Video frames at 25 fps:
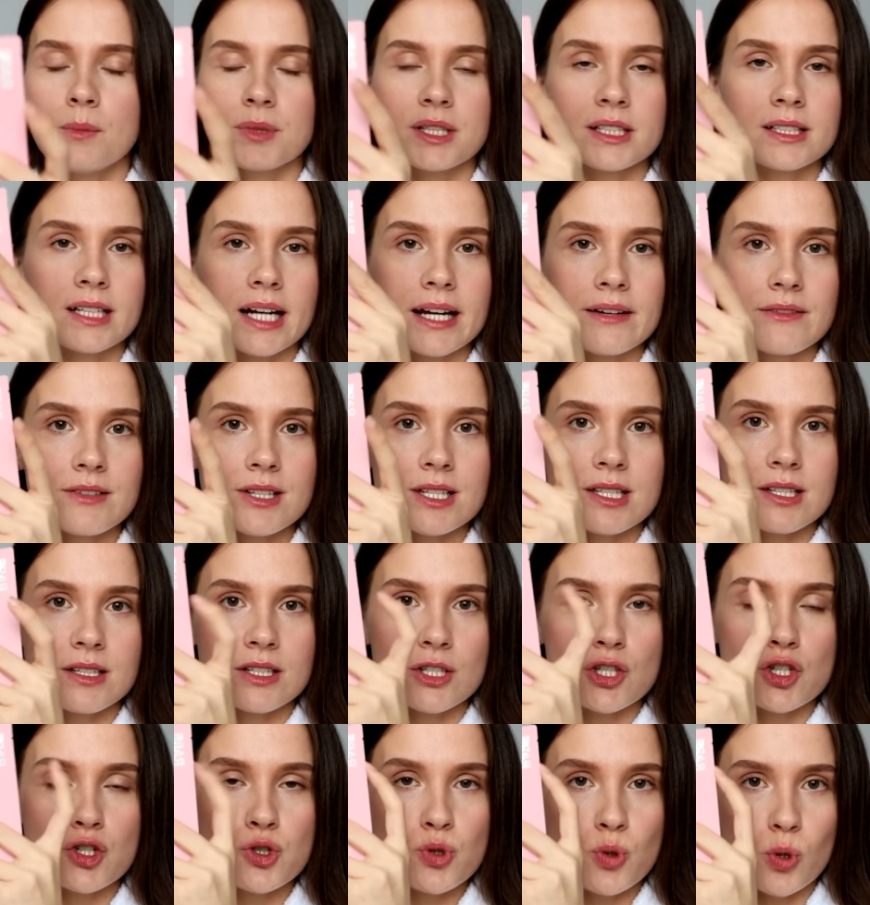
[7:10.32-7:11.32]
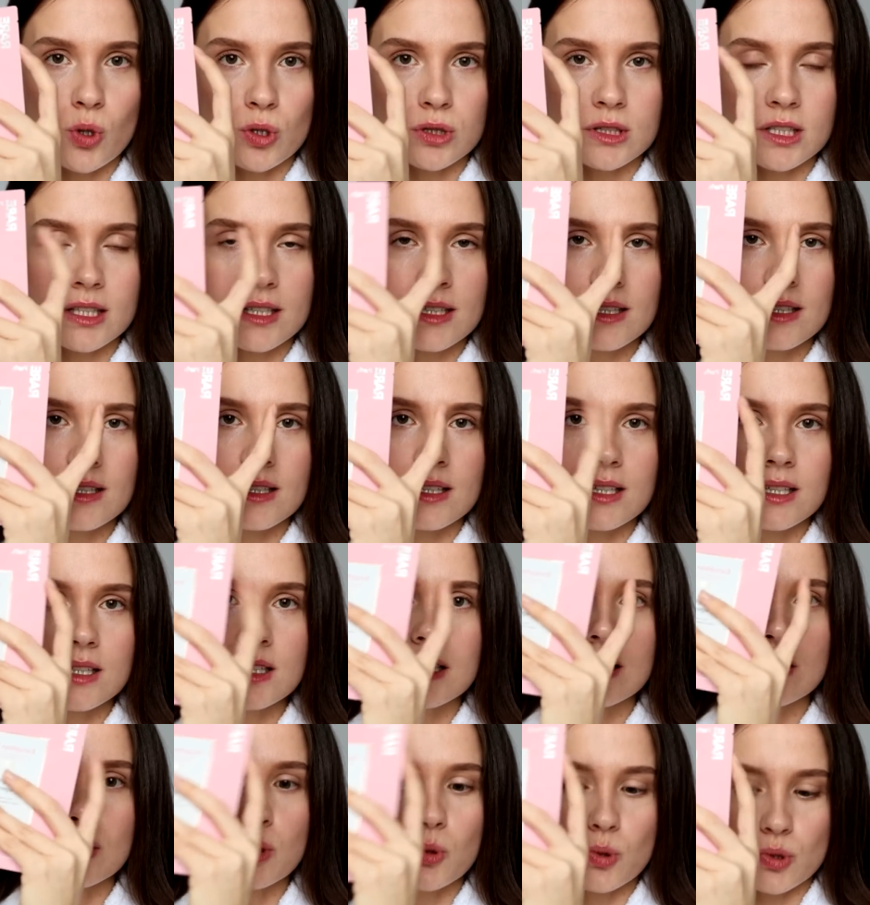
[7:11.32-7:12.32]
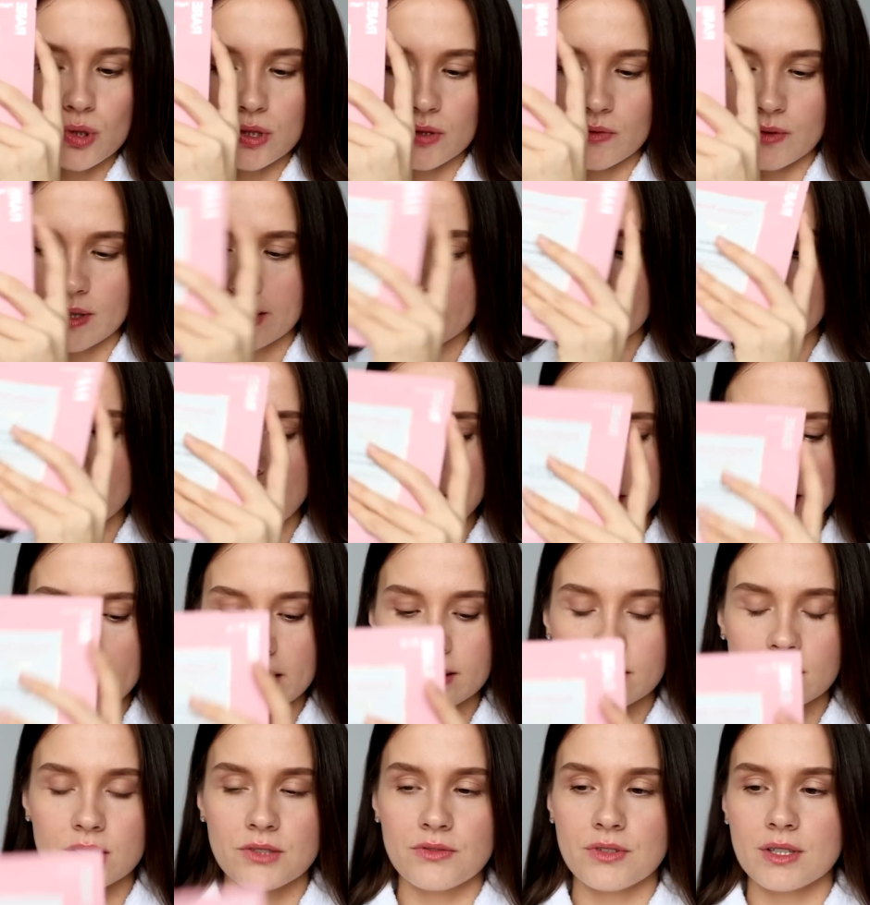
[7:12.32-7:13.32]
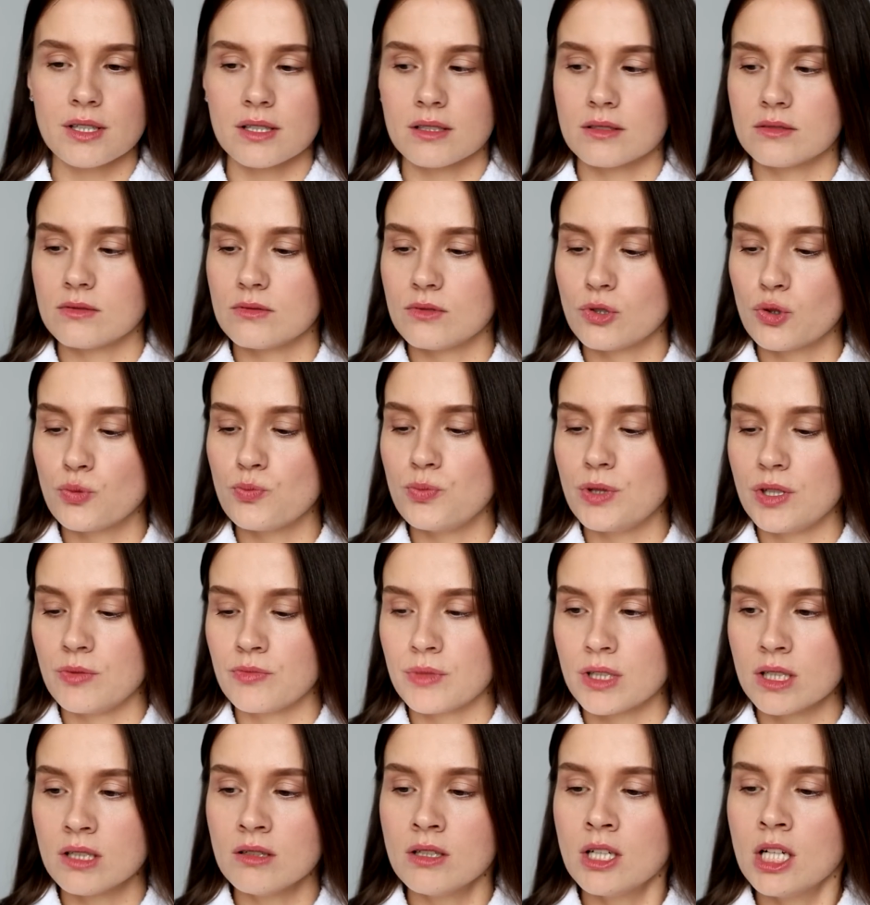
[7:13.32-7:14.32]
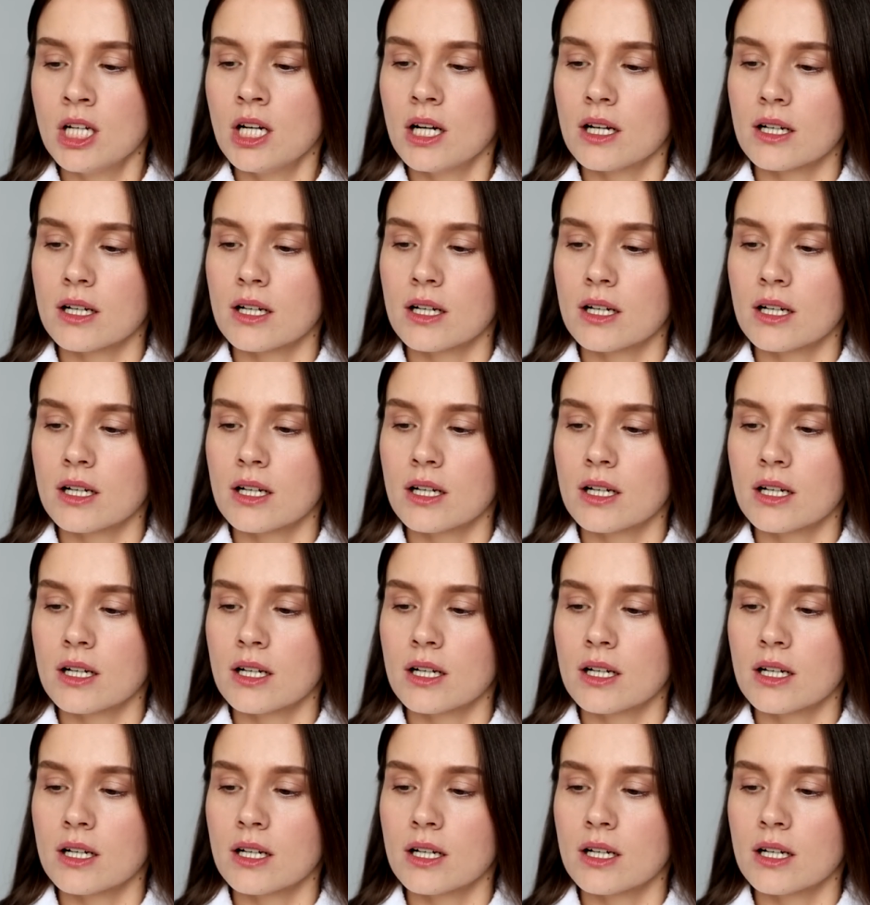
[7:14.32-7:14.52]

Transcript: Мне нравится желтая и розовая. Для меня это две любимые.